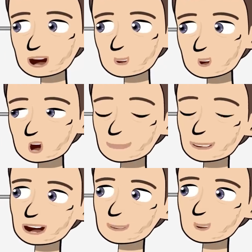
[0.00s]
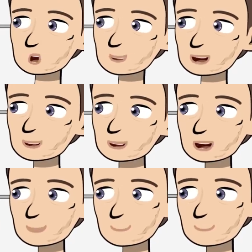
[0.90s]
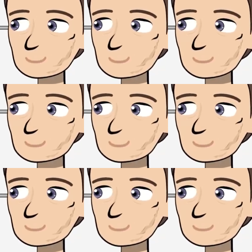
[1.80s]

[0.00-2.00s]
un colis à Cherry Hill Street. Elle a